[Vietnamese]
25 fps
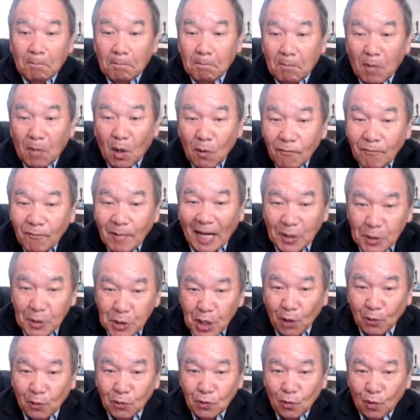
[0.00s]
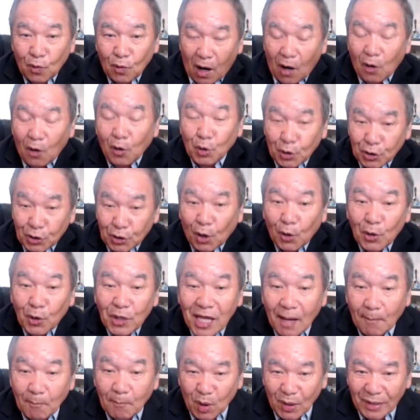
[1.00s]
mong phần trong và hậu lửa tao
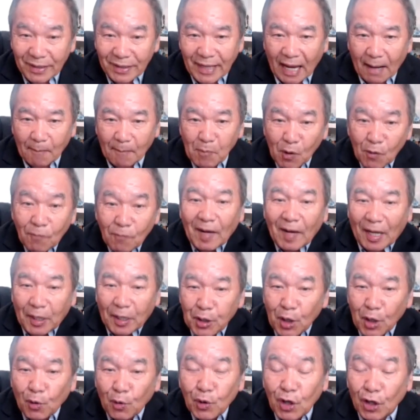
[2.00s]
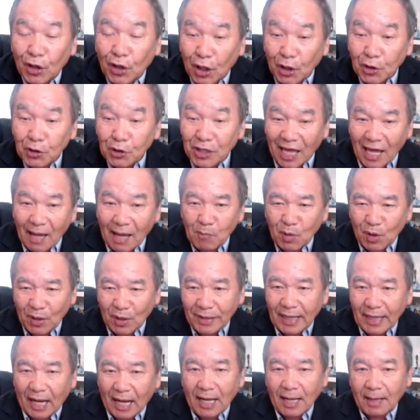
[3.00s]
nhiên bỏ mong phần trong cần tao tiền bỏ đi
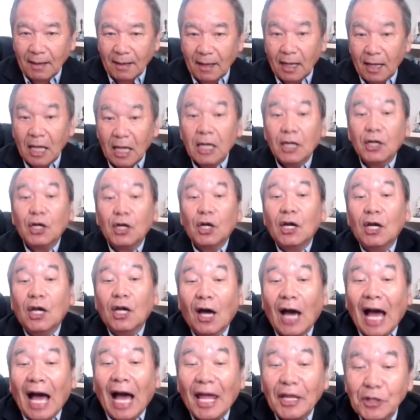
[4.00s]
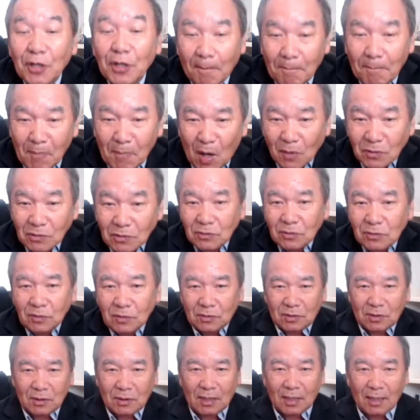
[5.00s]
chả là mong
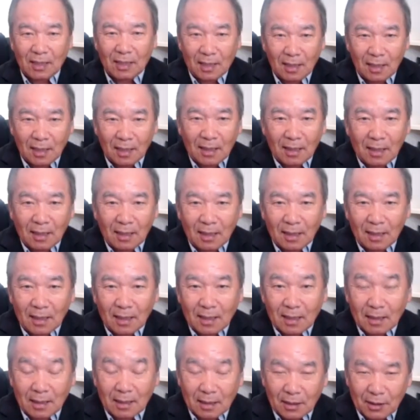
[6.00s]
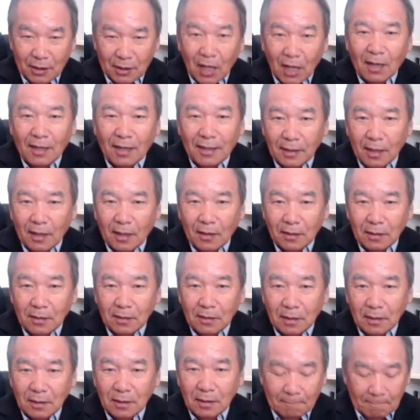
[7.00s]
mày giờ lên rồi
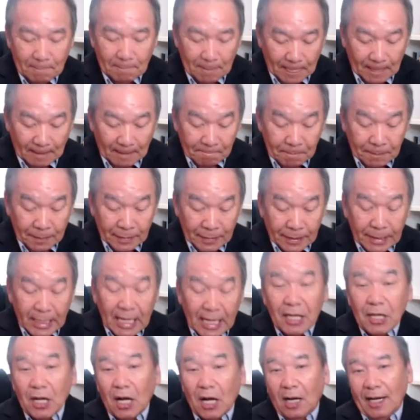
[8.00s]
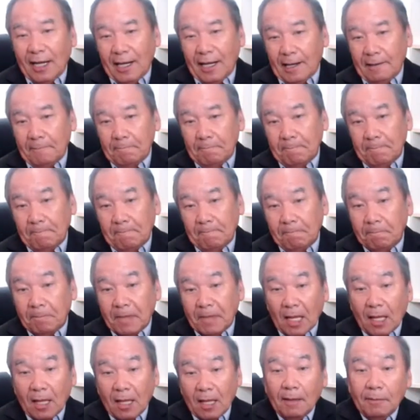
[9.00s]
chị giờ liền
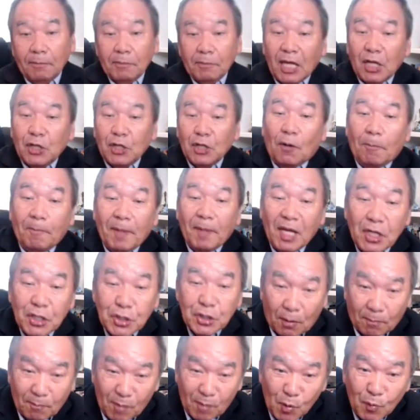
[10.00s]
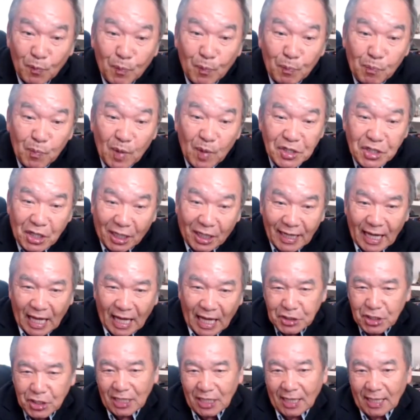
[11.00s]
tây rồi tây tròn mong tây chừng gà
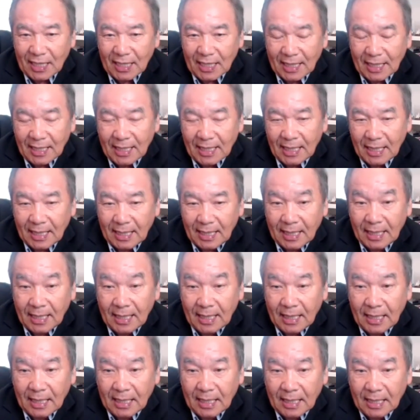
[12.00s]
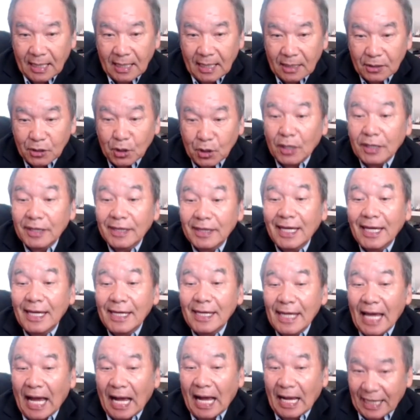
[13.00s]
xe tròn tây
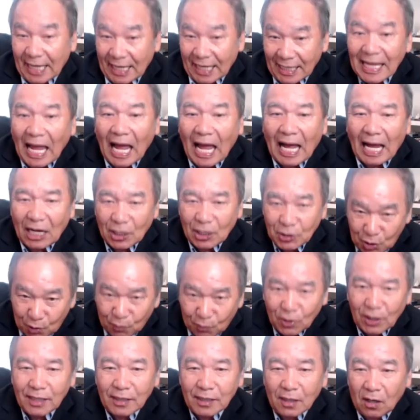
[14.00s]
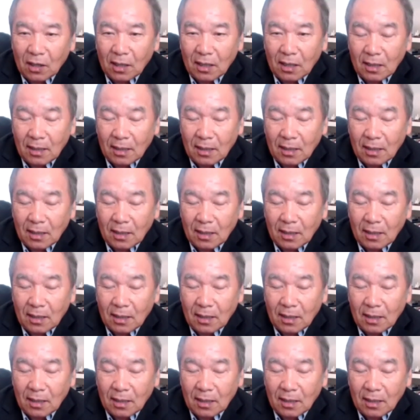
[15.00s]
giả cái thả rong lên nó